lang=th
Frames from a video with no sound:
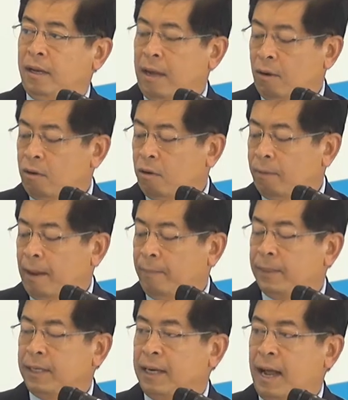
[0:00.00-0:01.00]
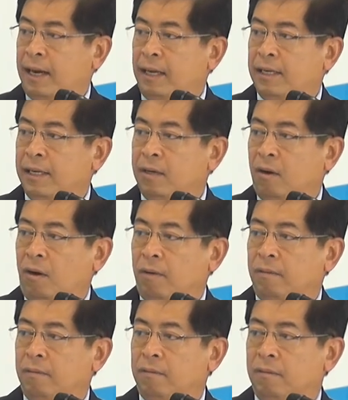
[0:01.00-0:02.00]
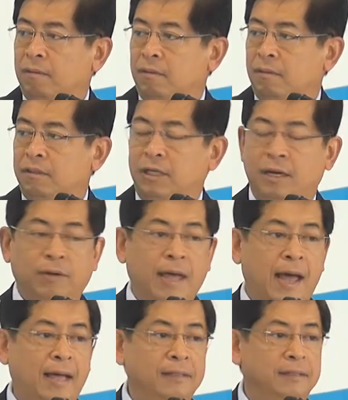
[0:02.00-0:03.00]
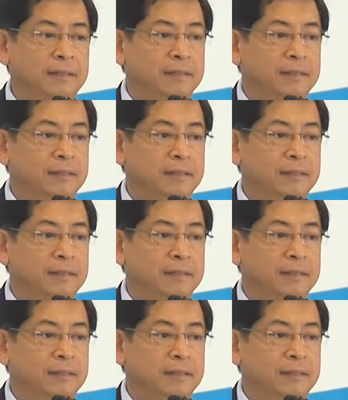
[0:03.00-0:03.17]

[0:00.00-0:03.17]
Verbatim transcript: แล้วก็กำลังพิจารณาในเรื่องของ shale gas